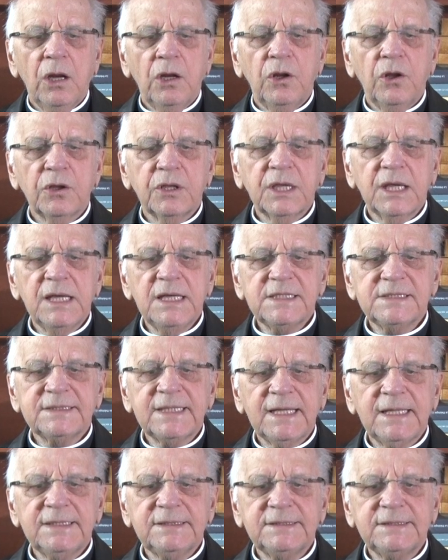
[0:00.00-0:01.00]
Le
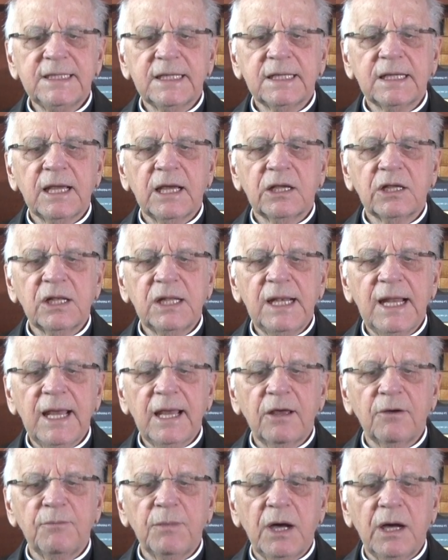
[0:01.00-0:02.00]
Christ indique
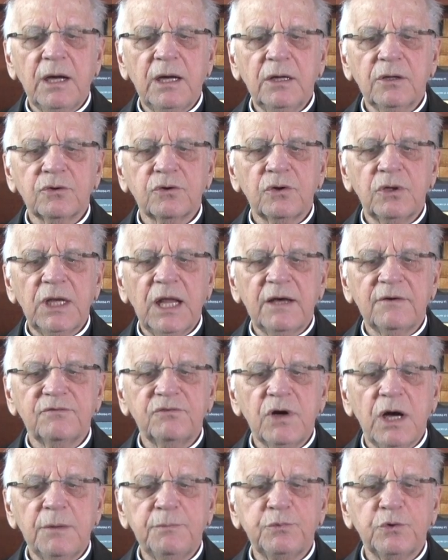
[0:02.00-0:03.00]
clairement que la
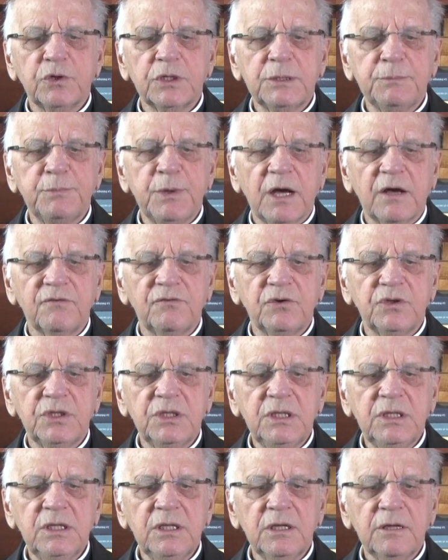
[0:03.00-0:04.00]
voie pour y
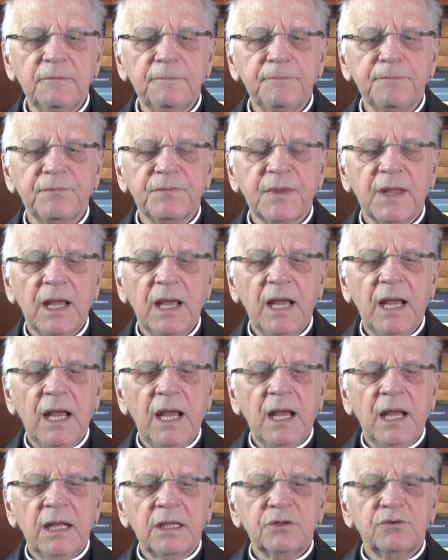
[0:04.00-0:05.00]
parvenir
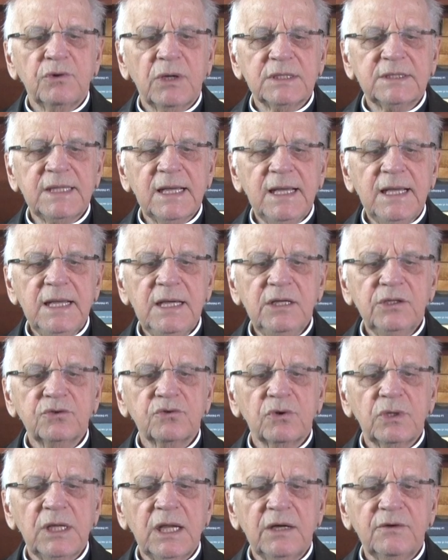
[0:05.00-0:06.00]
doit
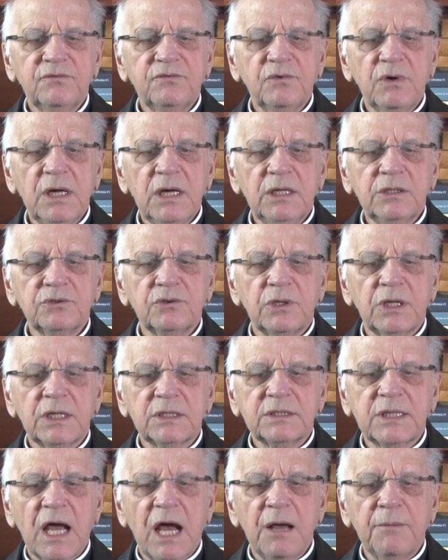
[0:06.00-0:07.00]
être la voie de
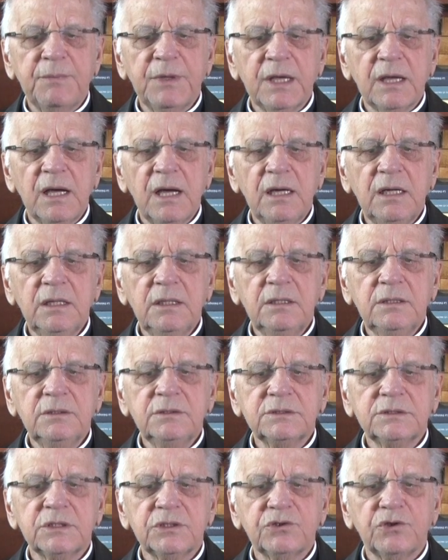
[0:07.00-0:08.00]
la
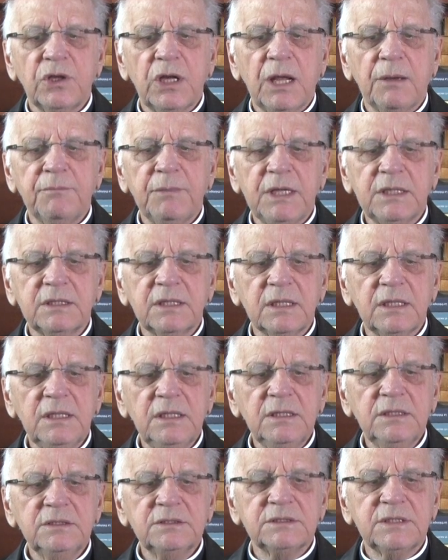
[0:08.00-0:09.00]
tempérance et de la
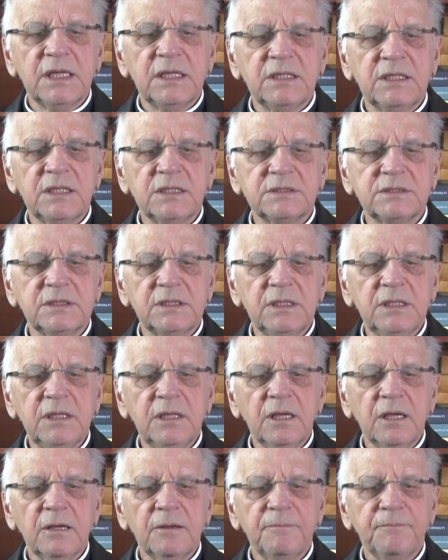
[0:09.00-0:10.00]
maîtrise des
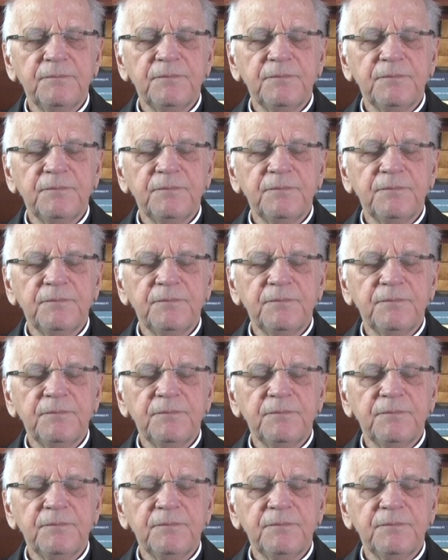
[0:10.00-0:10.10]
désirs,